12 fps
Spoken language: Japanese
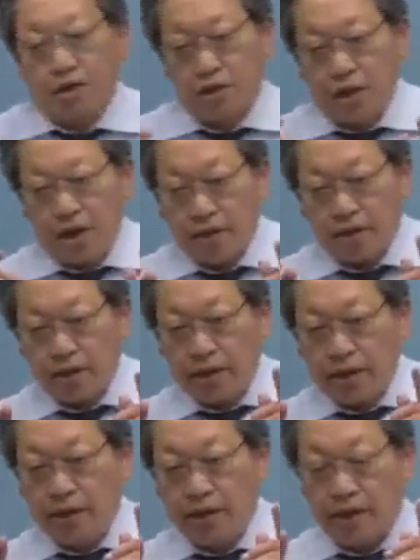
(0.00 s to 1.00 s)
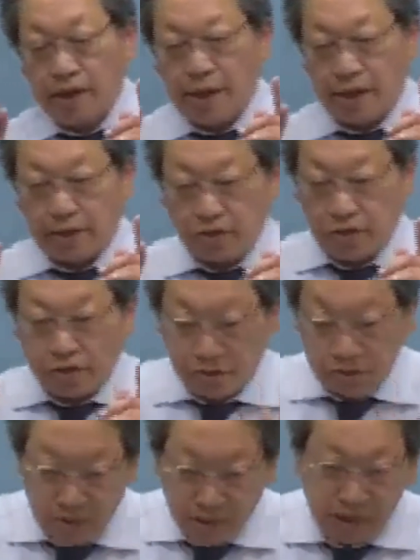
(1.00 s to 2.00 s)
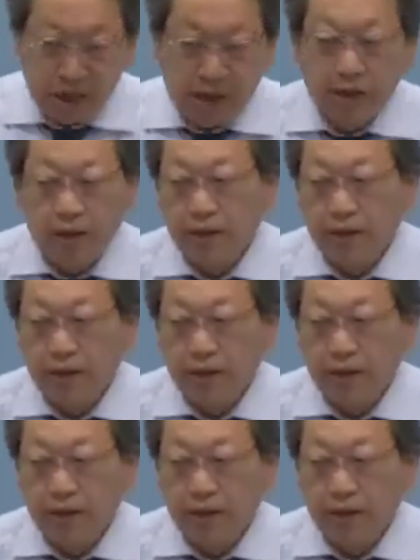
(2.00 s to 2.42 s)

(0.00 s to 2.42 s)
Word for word: 試験委員が作った